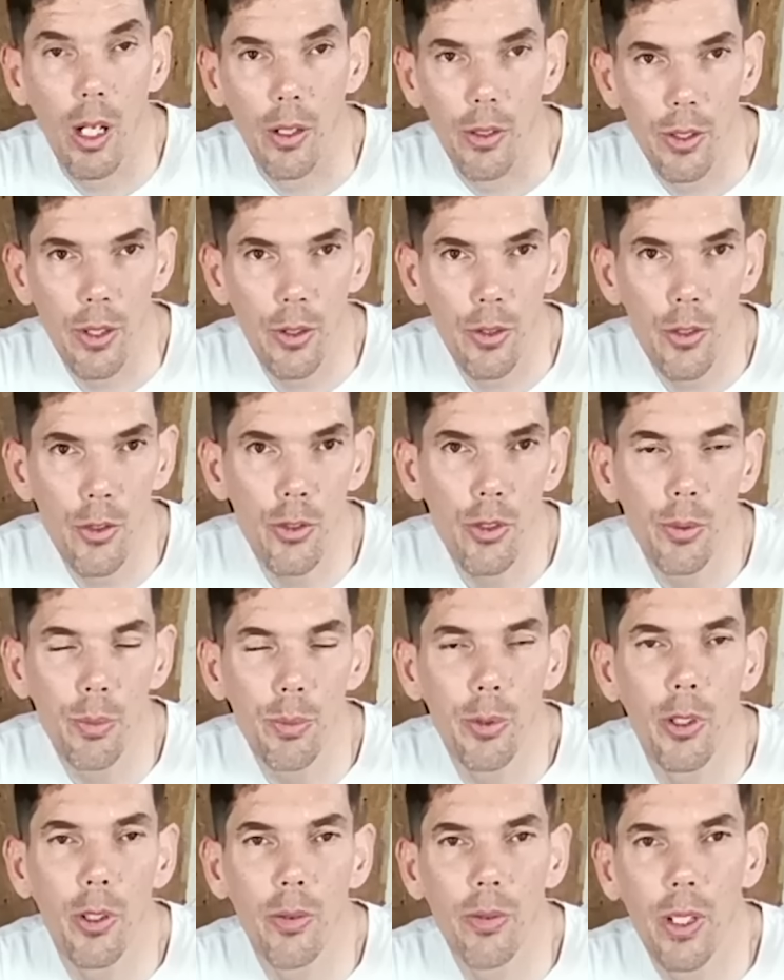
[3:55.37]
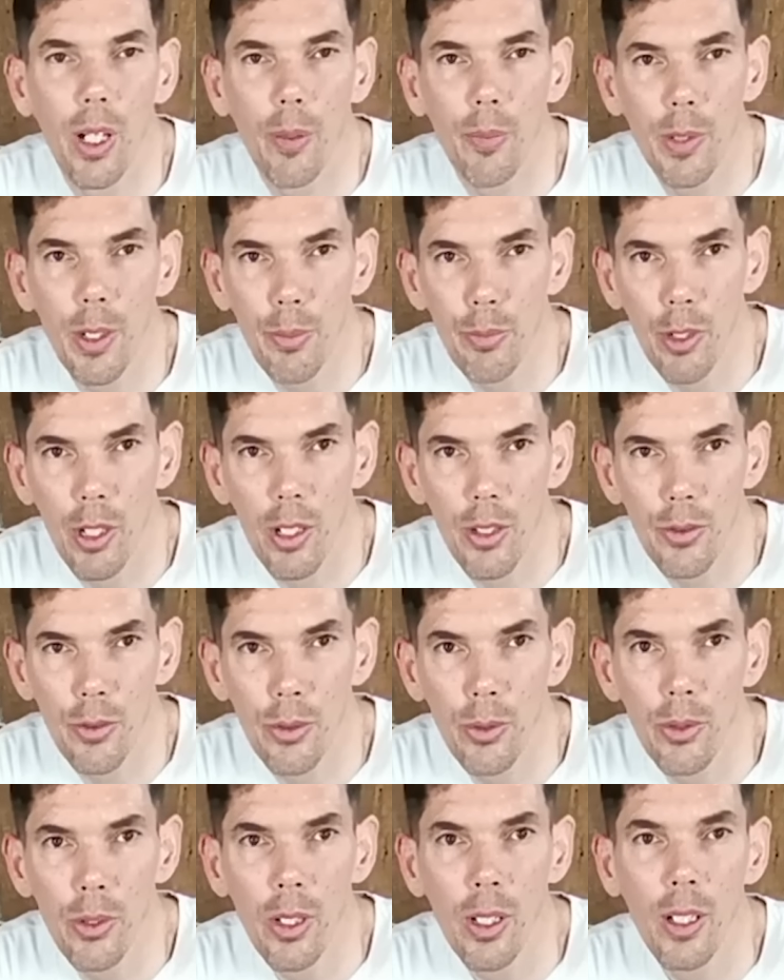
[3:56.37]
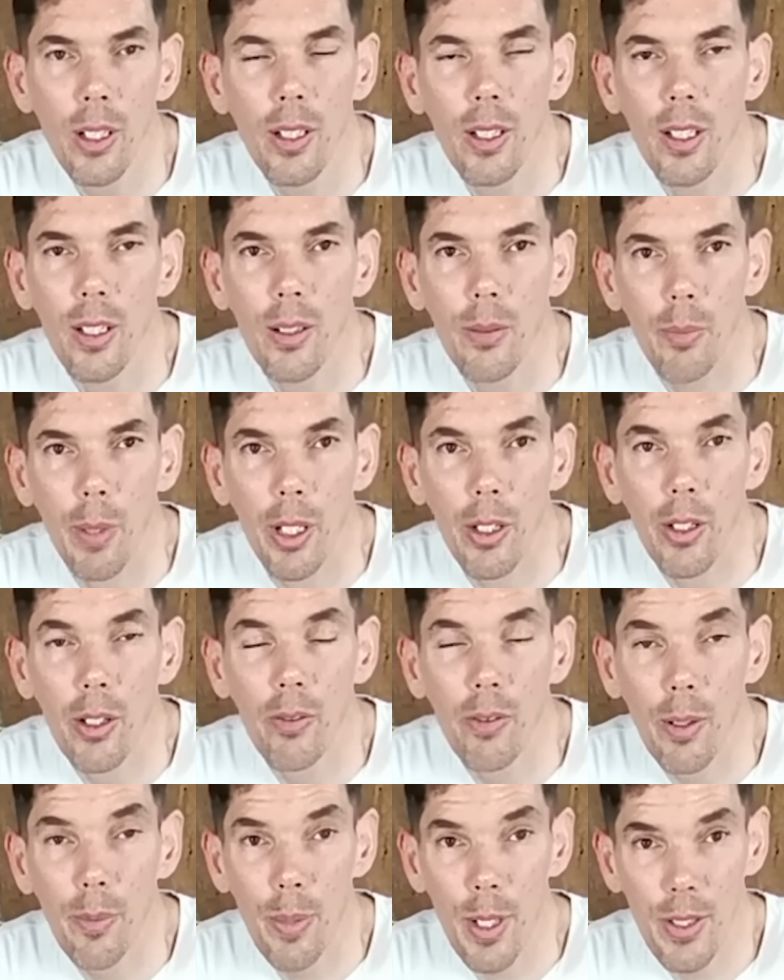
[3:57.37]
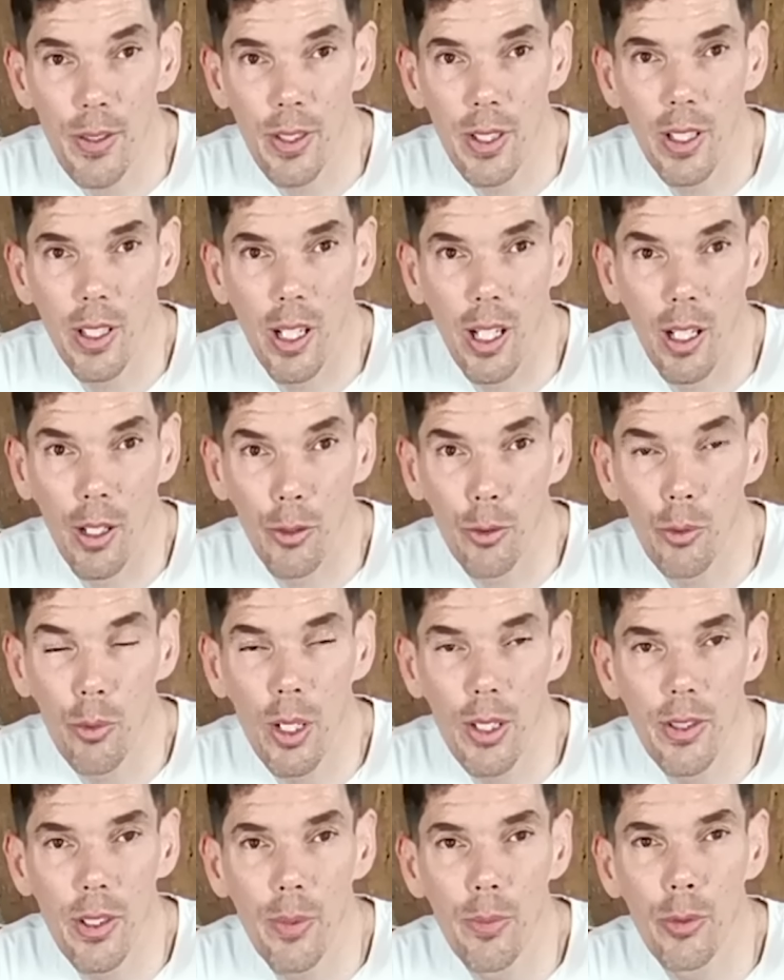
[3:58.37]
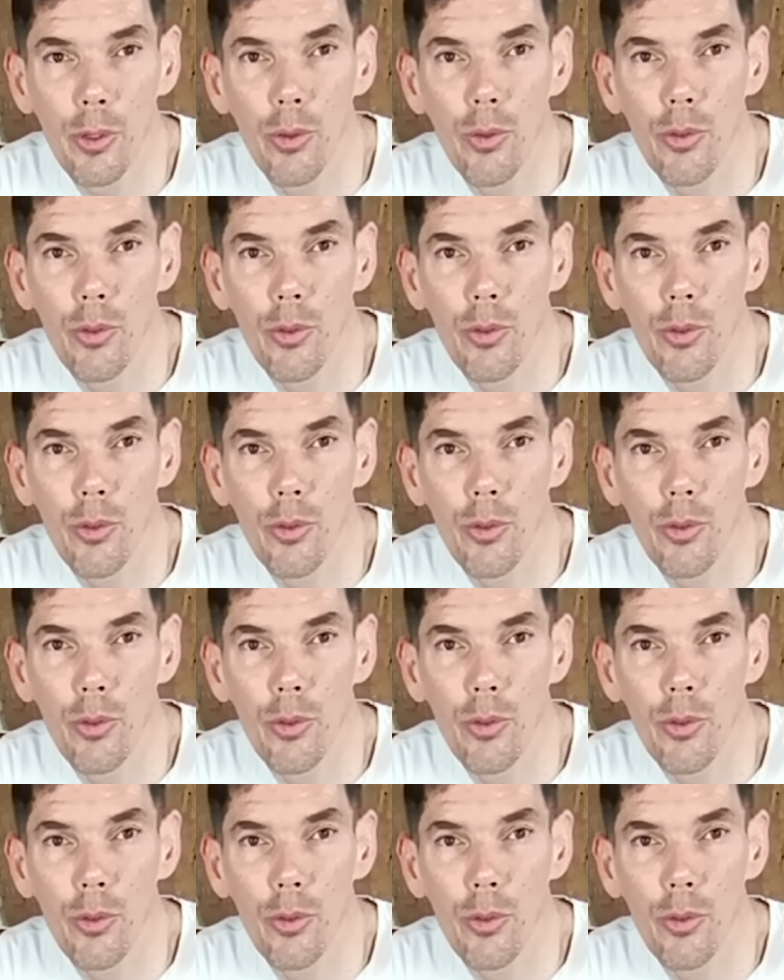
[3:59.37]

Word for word: Voilà, c'était juste pour refaire un petit point là-dessus. Maintenant, on va passer à la troisième